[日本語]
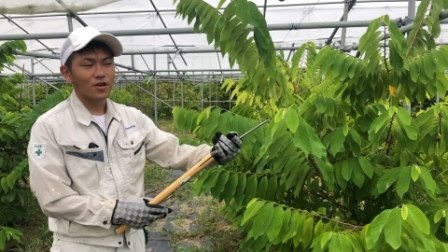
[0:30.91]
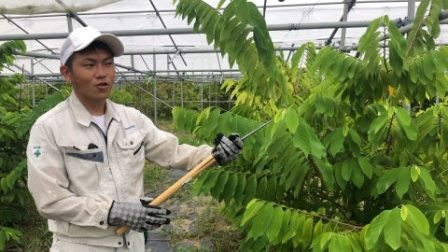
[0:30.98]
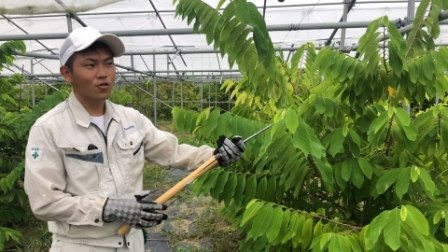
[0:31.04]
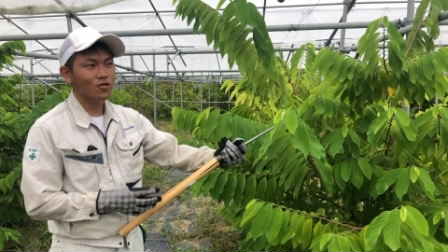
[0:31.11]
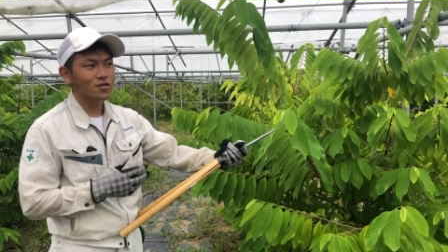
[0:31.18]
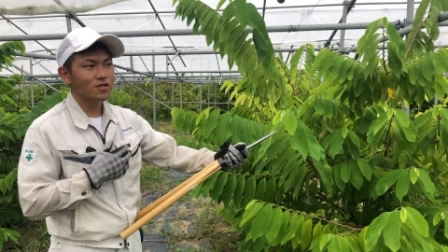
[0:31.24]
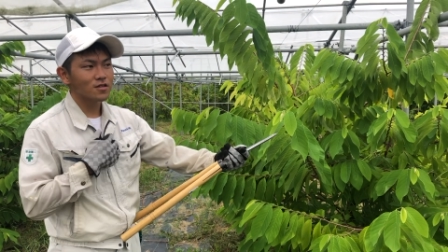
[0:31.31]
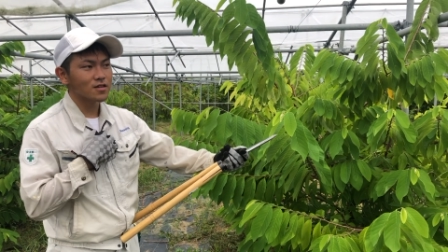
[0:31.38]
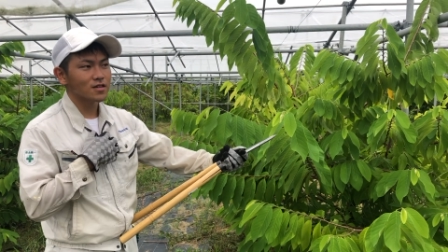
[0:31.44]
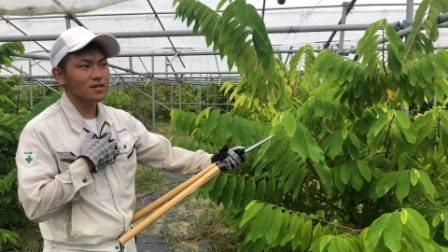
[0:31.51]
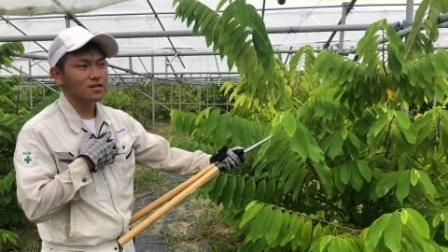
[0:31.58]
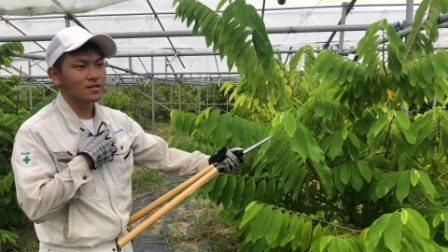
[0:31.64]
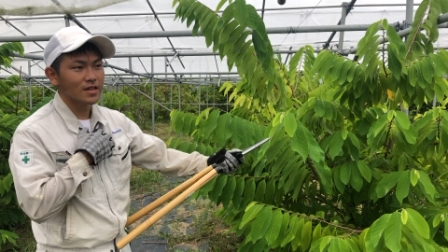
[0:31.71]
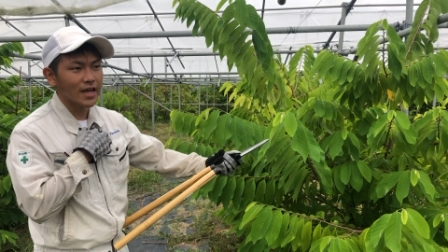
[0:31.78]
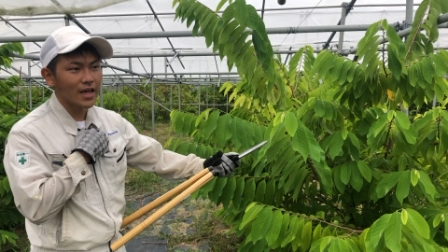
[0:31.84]
え本日は
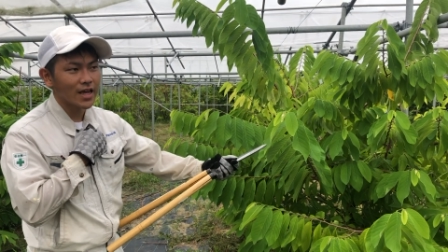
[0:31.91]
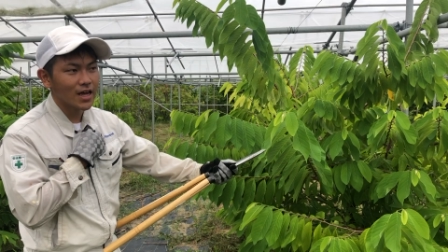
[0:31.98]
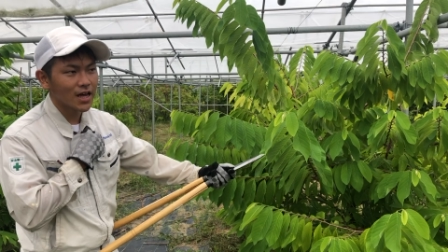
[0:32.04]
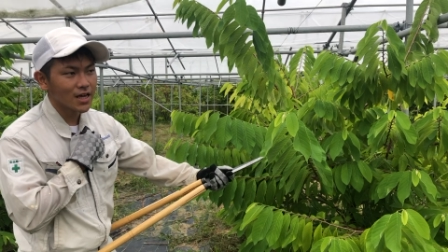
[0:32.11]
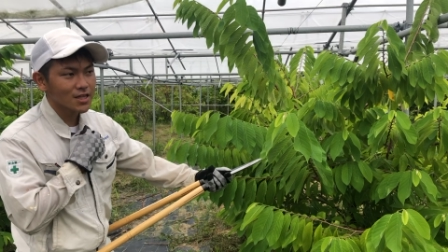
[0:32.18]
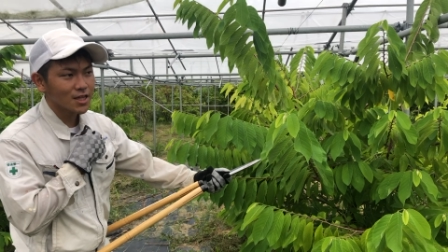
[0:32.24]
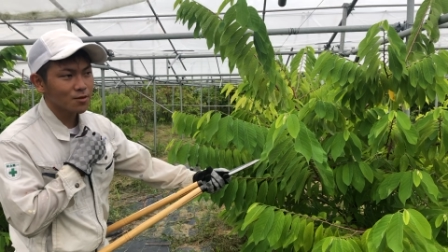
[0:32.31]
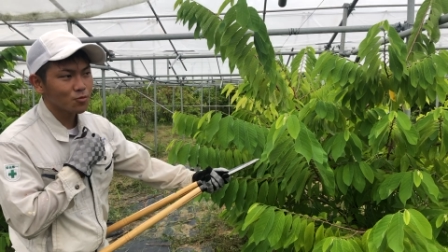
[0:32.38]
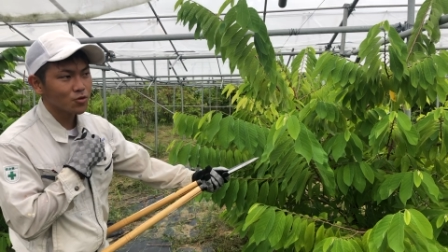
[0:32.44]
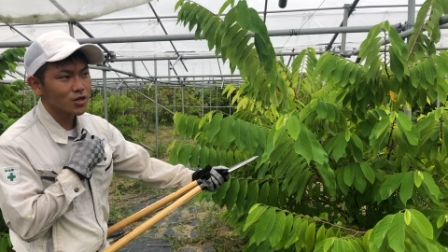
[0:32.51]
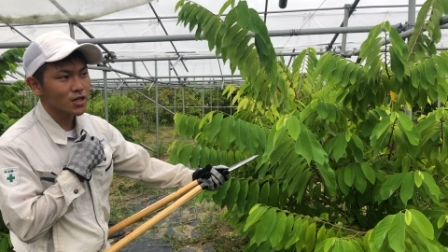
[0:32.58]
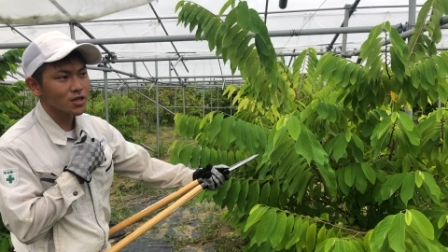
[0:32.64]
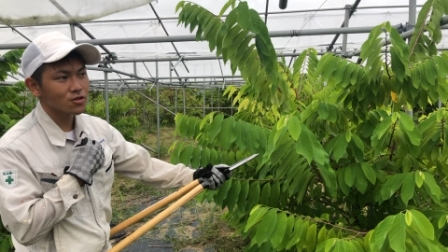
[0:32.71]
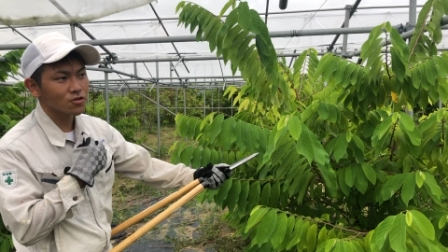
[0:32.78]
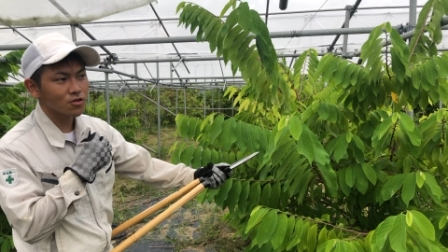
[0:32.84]
ですねあても
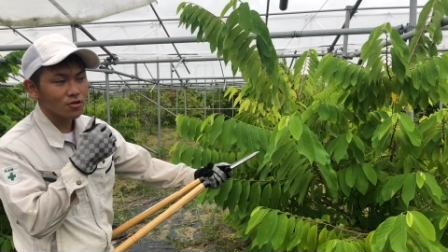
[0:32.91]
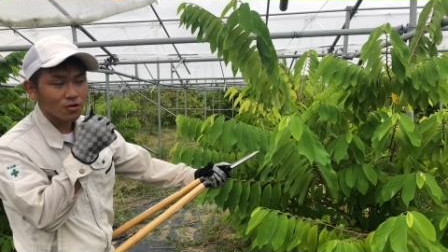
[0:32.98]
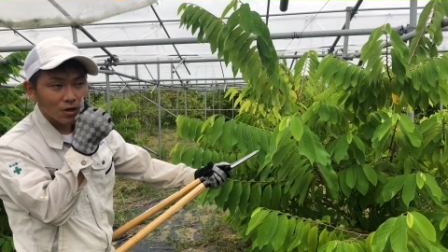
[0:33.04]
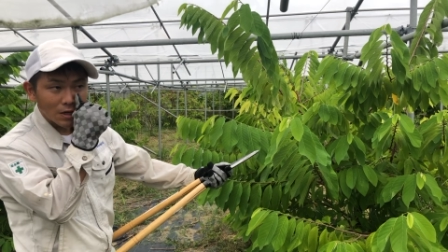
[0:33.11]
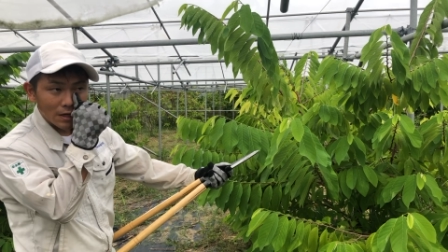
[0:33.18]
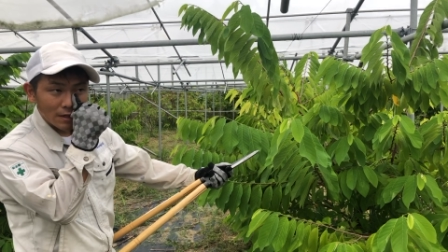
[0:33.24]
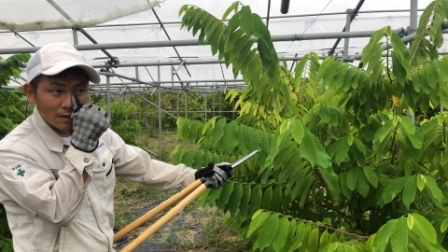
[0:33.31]
やの